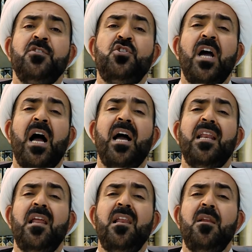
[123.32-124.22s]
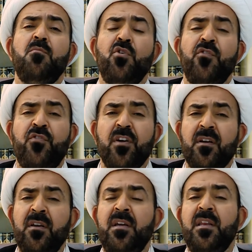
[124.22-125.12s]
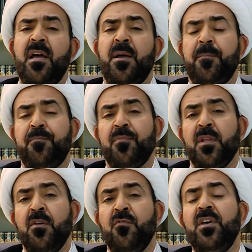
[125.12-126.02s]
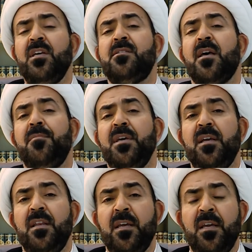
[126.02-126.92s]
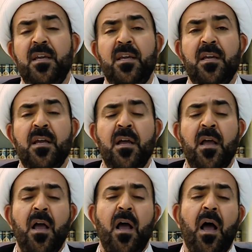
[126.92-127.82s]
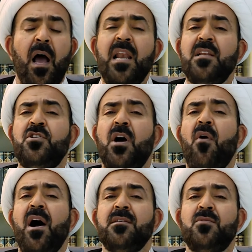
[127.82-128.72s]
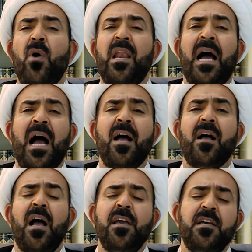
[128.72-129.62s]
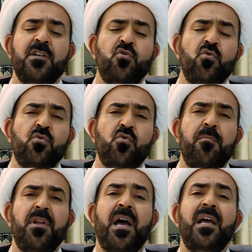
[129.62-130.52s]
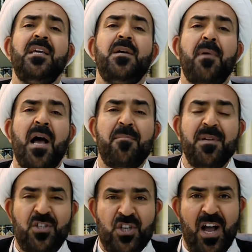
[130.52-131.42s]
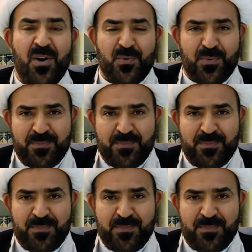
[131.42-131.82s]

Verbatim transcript: جعل للمنفقين في سبيله الجواز والحق أن يجوزوا من أي باب شاءوا